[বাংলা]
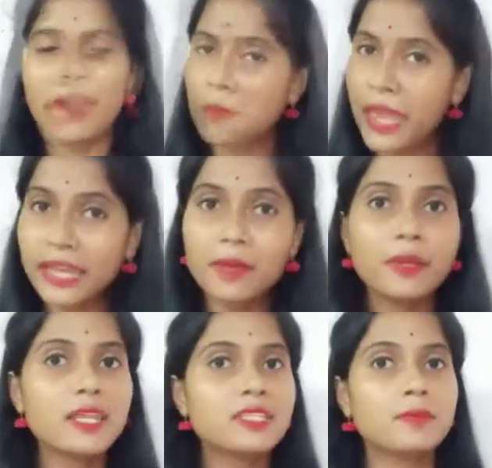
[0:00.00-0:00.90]
আমি
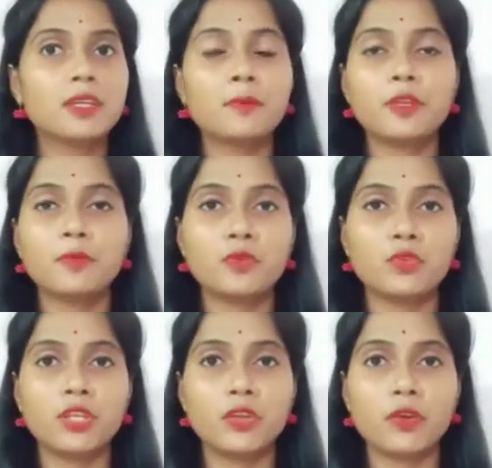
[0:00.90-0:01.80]
একেবারেই ডেভেলপের
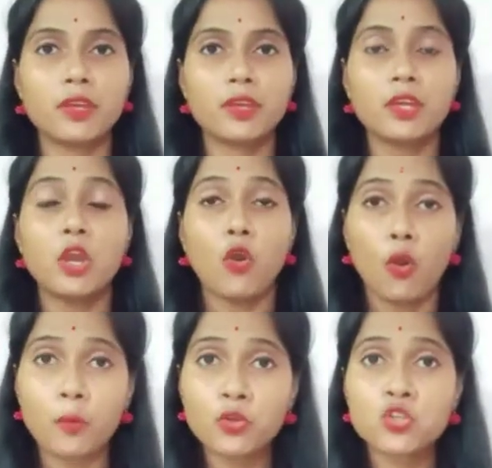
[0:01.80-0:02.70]
বিরুদ্ধে নয়
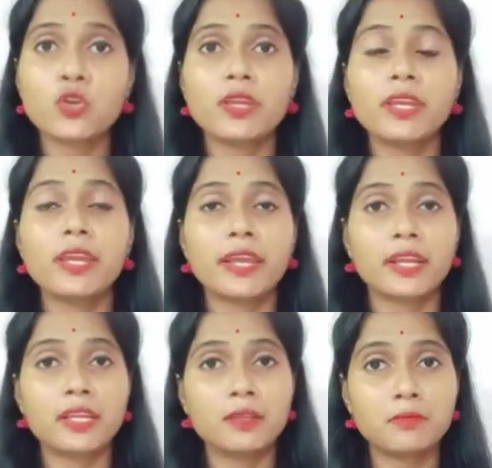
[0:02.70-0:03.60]
অবশ্যই
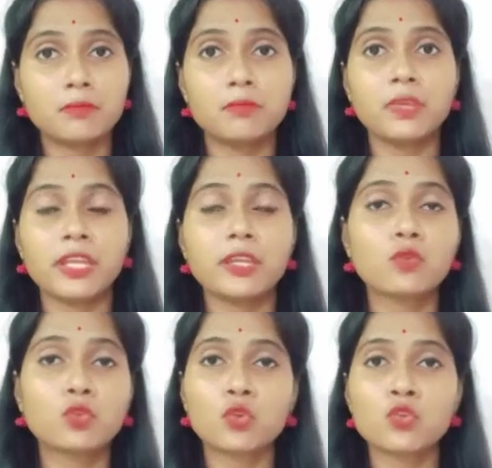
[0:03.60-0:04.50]
এখানে ঘিরে
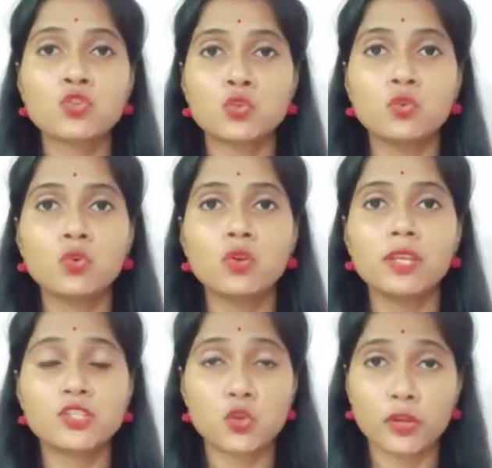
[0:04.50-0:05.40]
উত্তোলন শুরু
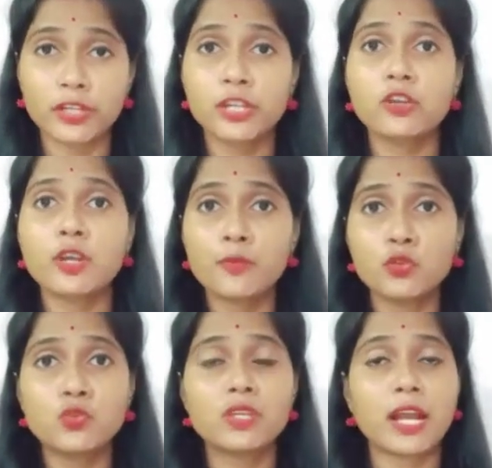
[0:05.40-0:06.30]
হলে সরকারের ঘরে
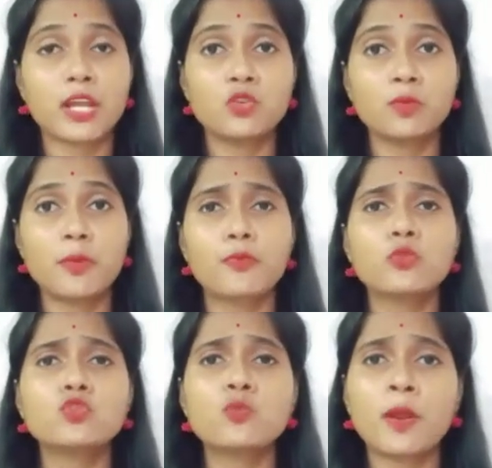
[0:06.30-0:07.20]
প্রচুর টাকা ঢুকবে
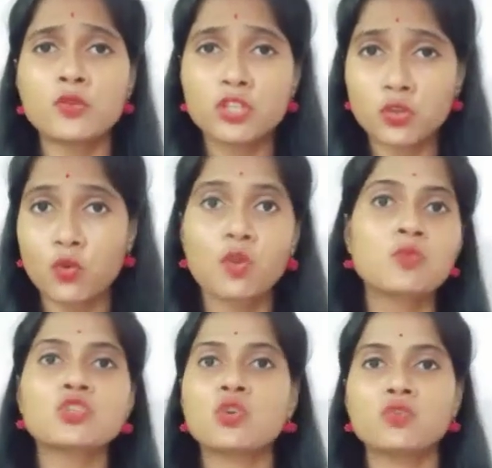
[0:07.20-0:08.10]
প্রচুর মানুষের
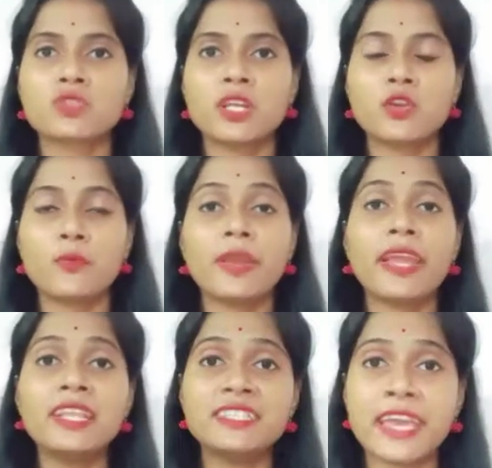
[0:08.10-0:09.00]
কর্মসংস্থান হবে
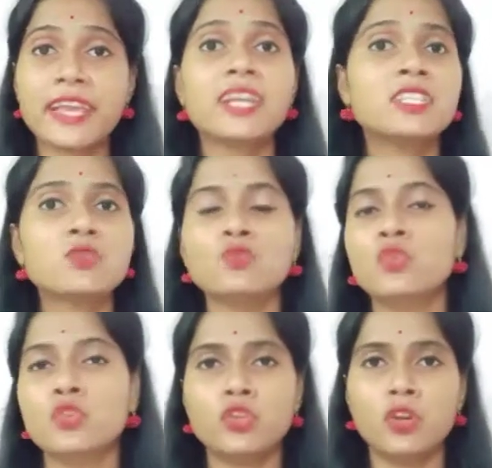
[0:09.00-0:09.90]
এই জায়গাটির
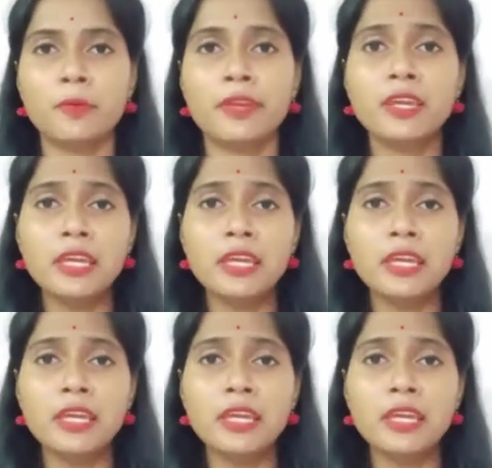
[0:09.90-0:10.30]
উন্নতি হবে